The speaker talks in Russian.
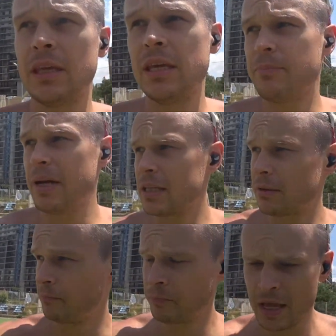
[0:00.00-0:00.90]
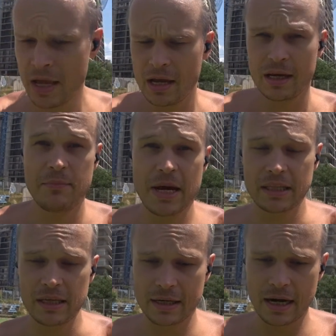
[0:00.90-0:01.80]
и при этом
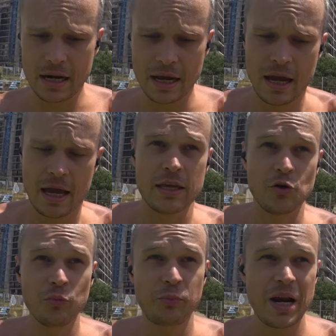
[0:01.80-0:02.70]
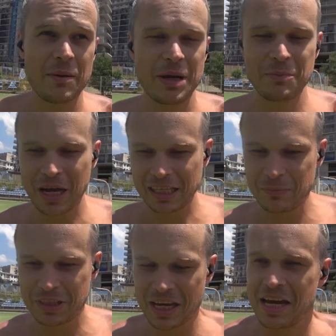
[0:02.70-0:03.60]
ребята играли, и он прямо им
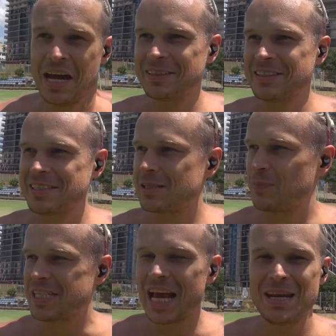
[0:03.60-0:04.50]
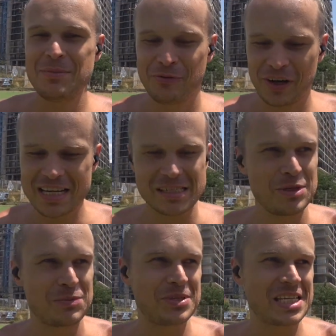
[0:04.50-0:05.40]
какими-то специальными фразами,
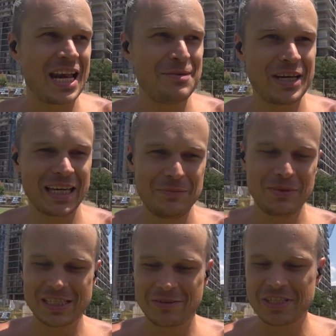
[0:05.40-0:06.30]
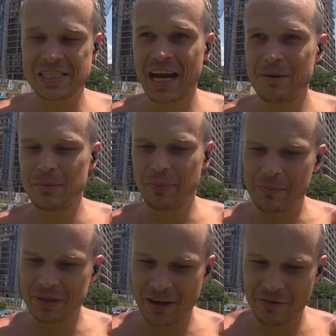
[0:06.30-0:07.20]
специальными какими-то свистками
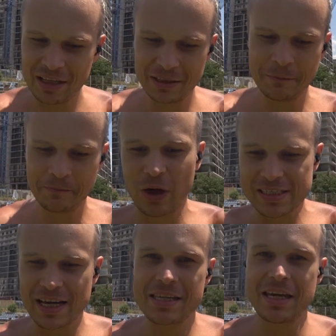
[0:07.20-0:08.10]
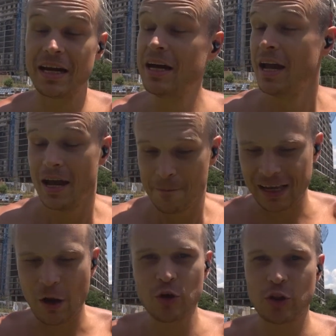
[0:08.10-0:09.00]
прямо давал указания
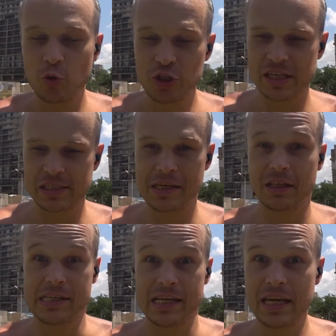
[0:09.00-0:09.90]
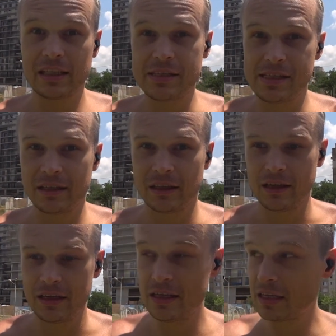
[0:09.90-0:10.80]
какой трюк сейчас сделать. Они это делали.
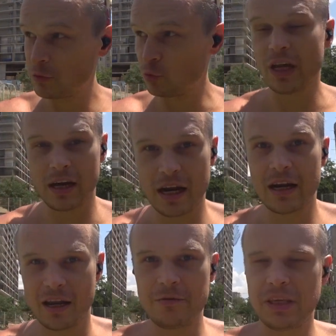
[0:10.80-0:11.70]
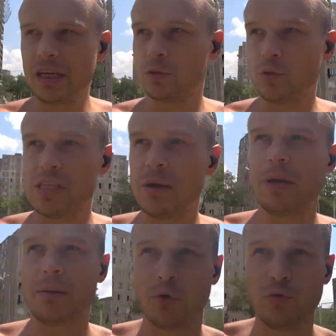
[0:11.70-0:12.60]
И, ну, я реально офигел. То есть я
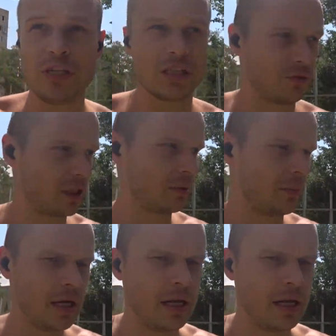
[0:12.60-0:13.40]
прямо увидел в этом...